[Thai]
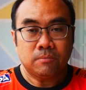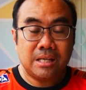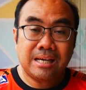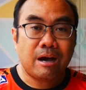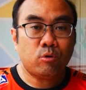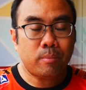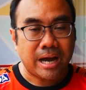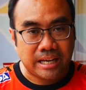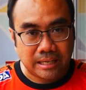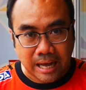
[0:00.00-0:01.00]
ที่เข้าร่วม
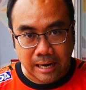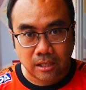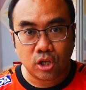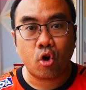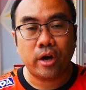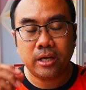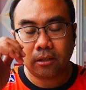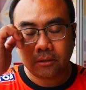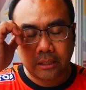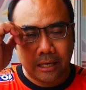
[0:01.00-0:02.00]
การแข่งขันน้อย
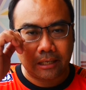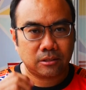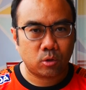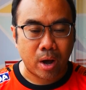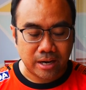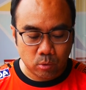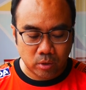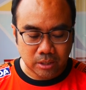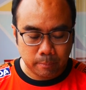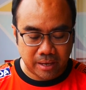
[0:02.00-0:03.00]
เกินกว่าที่ค
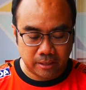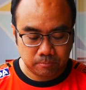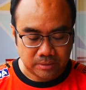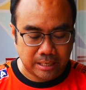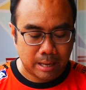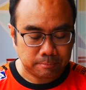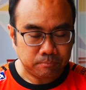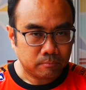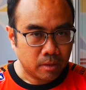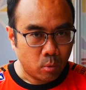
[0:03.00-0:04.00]
วรจะเป็นนะครับ
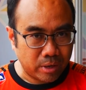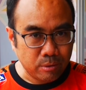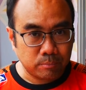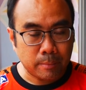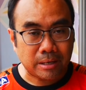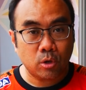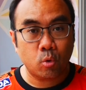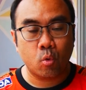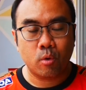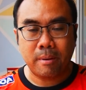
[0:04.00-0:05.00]
วันนี้ผมจะมา
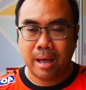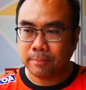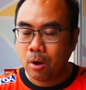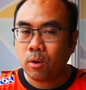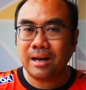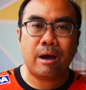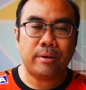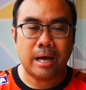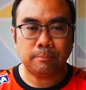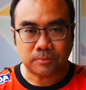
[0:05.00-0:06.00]
ดูแบบคร่า
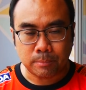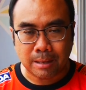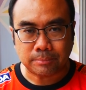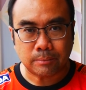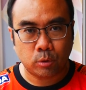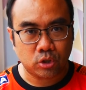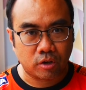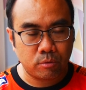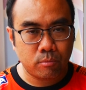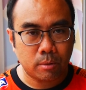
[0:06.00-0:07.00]
วๆนะครับสำหรับสโมส
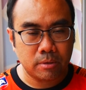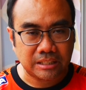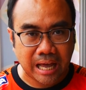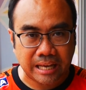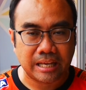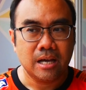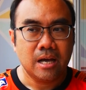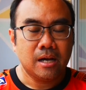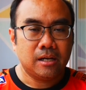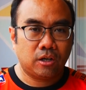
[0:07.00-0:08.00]
รฟุตบอลเมืองไทย
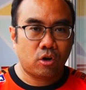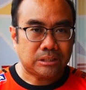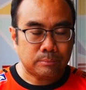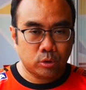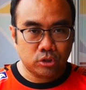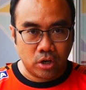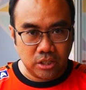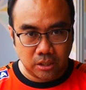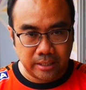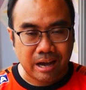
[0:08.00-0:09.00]
แล้วก็สโมสรอ
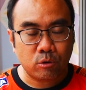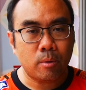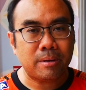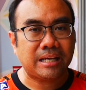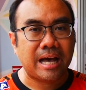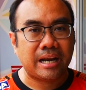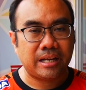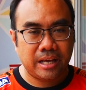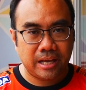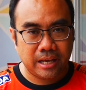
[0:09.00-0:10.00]
อื่นที่เข้าร่วมรายการ
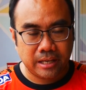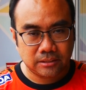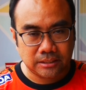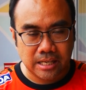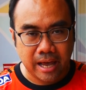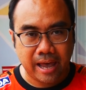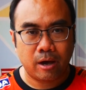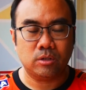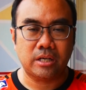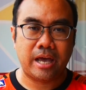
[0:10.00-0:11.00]

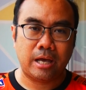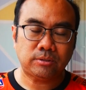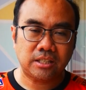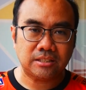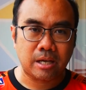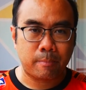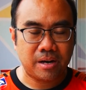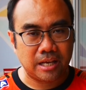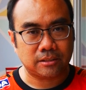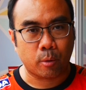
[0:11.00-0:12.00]
ACL หรือ AFC
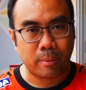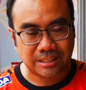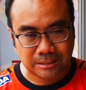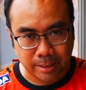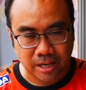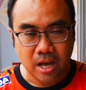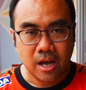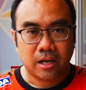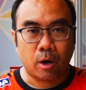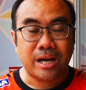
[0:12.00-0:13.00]
Champions League 2021
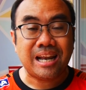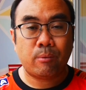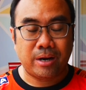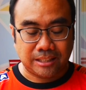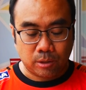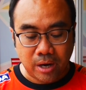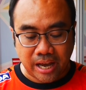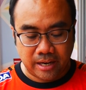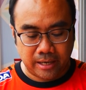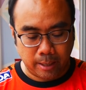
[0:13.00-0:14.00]
เขาได้รางวัลกันเท่าไห
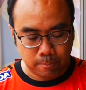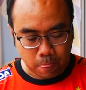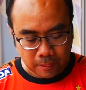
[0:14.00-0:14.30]
ร่นะครับ